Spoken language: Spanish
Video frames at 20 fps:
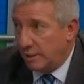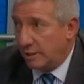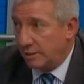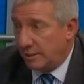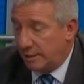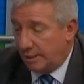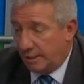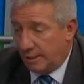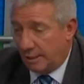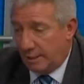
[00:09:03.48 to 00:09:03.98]

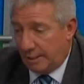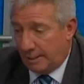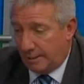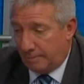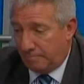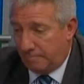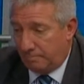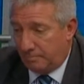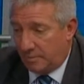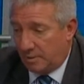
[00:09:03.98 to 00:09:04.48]

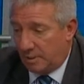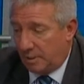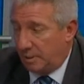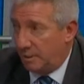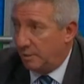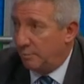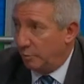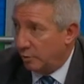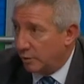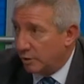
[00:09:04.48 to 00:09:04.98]
este,
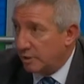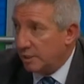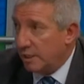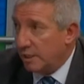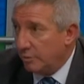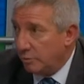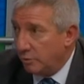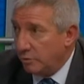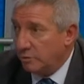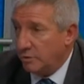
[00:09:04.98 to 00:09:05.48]

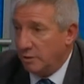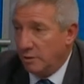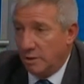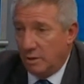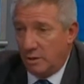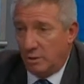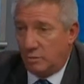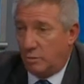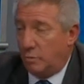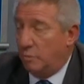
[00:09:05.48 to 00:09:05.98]
deportivos,
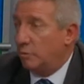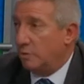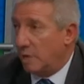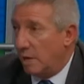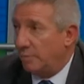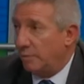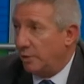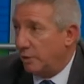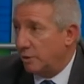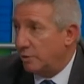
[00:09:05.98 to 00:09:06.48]
como un
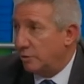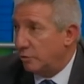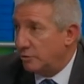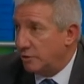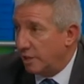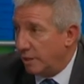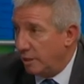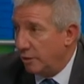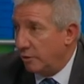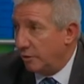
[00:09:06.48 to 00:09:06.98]
campeonato
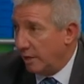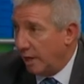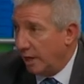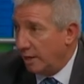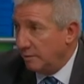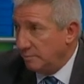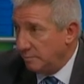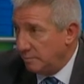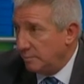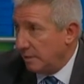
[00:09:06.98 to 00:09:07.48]

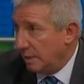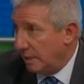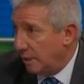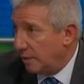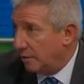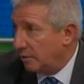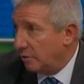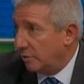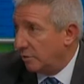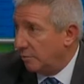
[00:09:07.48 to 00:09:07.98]
regional del
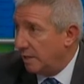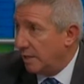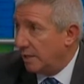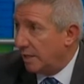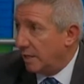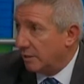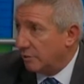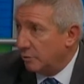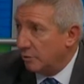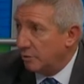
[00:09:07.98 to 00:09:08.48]
año
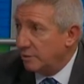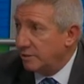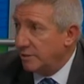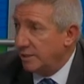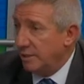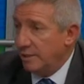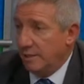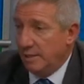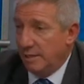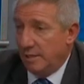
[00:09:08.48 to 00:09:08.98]

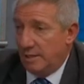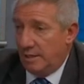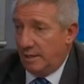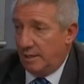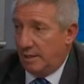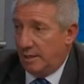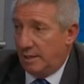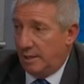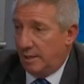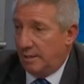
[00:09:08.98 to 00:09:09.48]
2014.
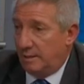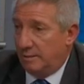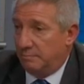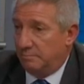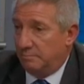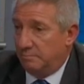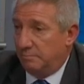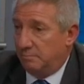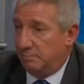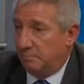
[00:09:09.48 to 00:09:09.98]
Eh,
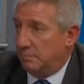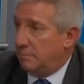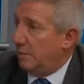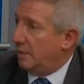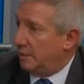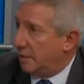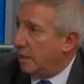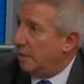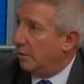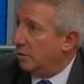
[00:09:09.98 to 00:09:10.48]

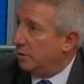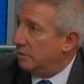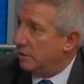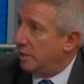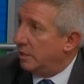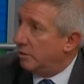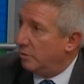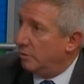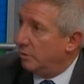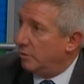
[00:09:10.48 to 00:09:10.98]

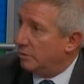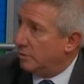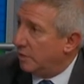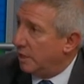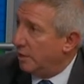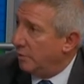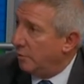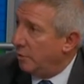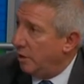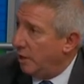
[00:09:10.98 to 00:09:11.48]

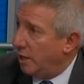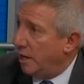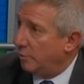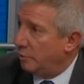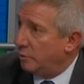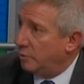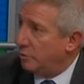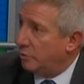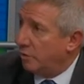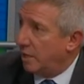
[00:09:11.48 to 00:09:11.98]
tenemos el
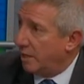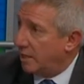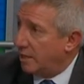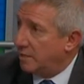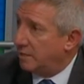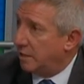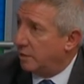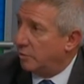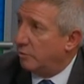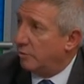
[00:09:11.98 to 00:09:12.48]
apoyo de la
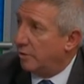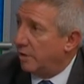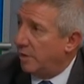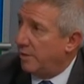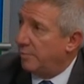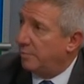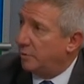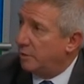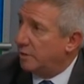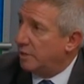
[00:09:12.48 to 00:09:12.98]
Agencia de Córdoba
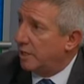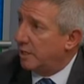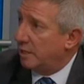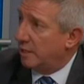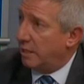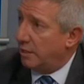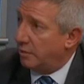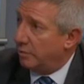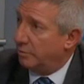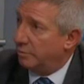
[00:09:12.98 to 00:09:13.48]
de Deporte,
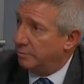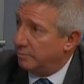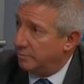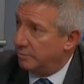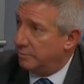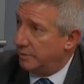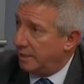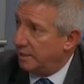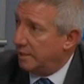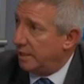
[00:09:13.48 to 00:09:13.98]
que nos
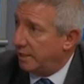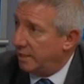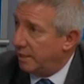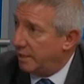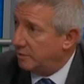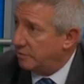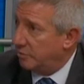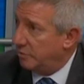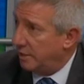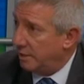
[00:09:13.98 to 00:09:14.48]

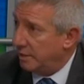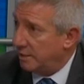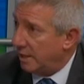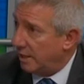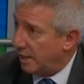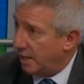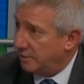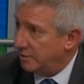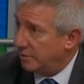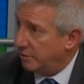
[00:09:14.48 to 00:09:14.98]
brindaría sus
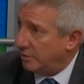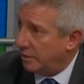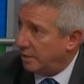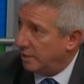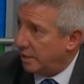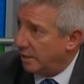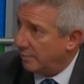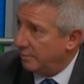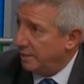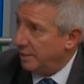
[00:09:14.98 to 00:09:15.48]

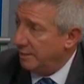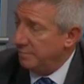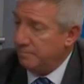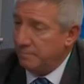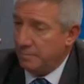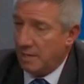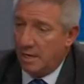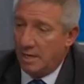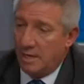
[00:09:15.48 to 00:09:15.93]
instalaciones también.